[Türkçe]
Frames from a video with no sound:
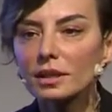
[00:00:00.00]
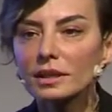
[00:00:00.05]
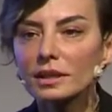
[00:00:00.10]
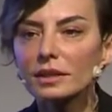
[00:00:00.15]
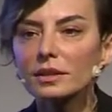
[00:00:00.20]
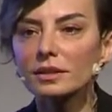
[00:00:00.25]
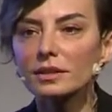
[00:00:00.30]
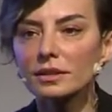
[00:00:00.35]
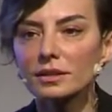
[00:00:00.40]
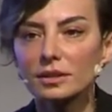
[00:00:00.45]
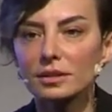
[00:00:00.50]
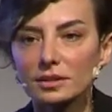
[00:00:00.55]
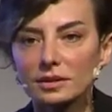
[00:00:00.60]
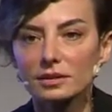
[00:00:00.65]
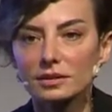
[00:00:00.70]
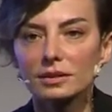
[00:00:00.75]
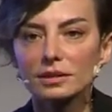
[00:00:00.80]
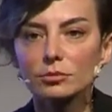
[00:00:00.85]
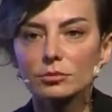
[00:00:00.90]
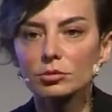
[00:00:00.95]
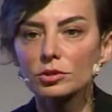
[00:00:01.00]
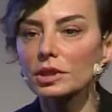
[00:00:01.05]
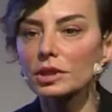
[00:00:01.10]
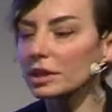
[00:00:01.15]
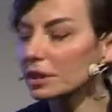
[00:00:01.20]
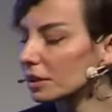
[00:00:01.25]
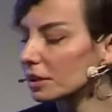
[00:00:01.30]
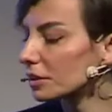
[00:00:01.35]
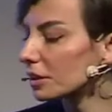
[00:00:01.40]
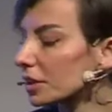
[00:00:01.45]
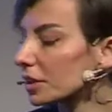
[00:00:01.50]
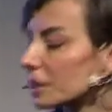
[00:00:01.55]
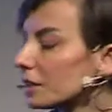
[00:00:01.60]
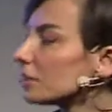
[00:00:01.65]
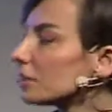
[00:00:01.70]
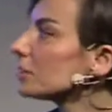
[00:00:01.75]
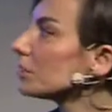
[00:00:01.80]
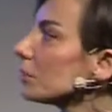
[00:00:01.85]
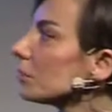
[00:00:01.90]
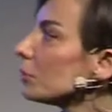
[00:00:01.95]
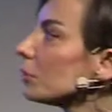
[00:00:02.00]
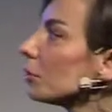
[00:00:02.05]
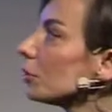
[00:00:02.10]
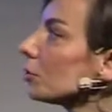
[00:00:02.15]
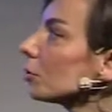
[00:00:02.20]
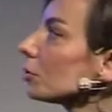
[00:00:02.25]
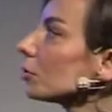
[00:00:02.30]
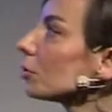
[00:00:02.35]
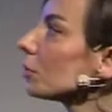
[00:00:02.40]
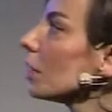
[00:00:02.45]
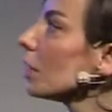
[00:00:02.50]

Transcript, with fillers: ne kadar hazırız, buna ne kadar yetişebiliyoruz.